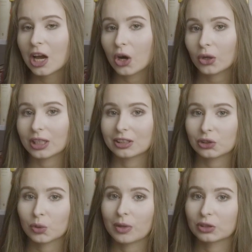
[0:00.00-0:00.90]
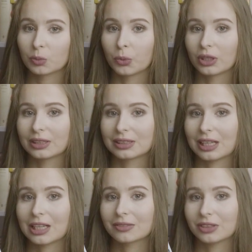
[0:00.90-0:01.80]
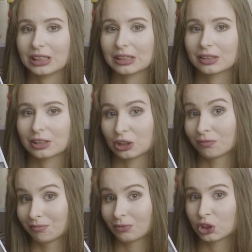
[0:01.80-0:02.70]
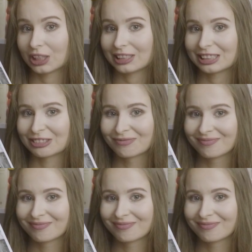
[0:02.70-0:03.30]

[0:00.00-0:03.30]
Ola też ją bardzo poleca, więc czytajcie.